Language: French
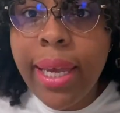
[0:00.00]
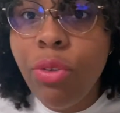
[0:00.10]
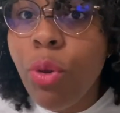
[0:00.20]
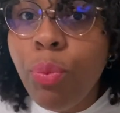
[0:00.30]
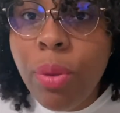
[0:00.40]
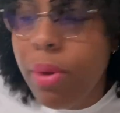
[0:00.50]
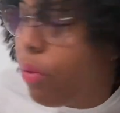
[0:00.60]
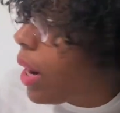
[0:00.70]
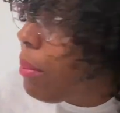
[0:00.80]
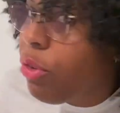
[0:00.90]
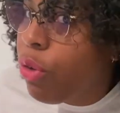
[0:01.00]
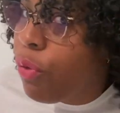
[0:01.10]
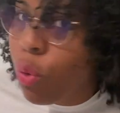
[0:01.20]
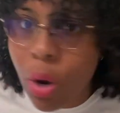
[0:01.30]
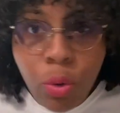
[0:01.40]
Et depuis, ben voilà mes
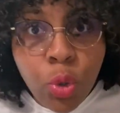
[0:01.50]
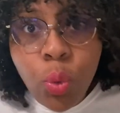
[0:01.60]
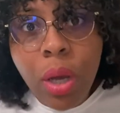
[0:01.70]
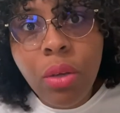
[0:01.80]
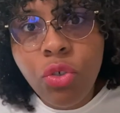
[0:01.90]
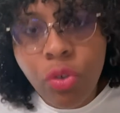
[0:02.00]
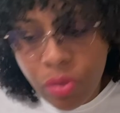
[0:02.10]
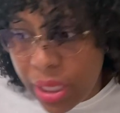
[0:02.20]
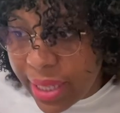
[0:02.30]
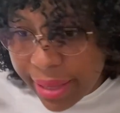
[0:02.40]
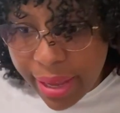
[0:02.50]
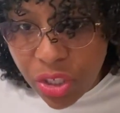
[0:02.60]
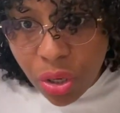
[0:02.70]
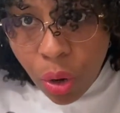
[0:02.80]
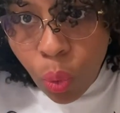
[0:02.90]
cheveux quoi. Le soir, je les
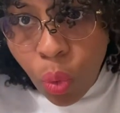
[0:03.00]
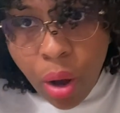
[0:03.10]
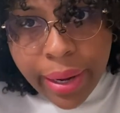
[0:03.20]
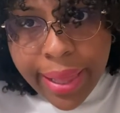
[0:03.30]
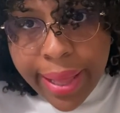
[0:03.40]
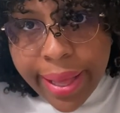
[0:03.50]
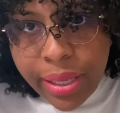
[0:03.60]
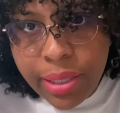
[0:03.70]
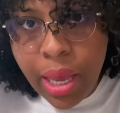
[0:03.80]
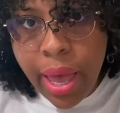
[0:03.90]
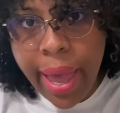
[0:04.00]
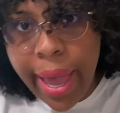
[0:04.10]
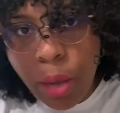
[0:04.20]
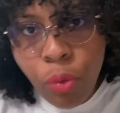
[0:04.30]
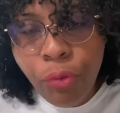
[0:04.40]
attache en haut en ananas
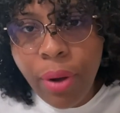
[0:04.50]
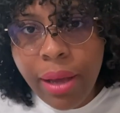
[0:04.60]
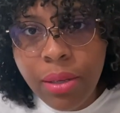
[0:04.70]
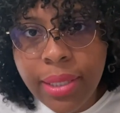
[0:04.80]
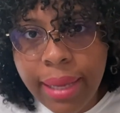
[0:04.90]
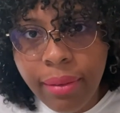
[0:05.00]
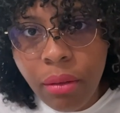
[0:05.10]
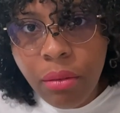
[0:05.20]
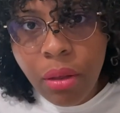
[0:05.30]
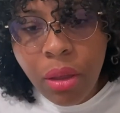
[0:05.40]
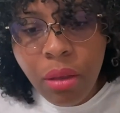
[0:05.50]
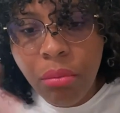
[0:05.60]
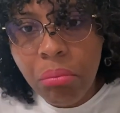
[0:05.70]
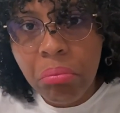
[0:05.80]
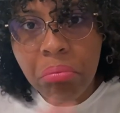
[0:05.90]
avec mon foulard en satin.
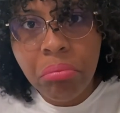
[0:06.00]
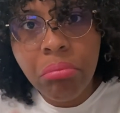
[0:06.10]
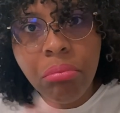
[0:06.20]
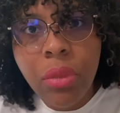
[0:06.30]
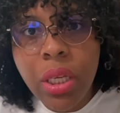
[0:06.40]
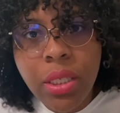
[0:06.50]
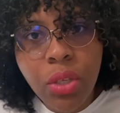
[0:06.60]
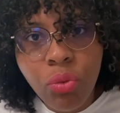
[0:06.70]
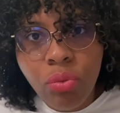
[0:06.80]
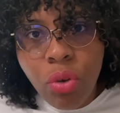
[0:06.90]
Et c'est tout.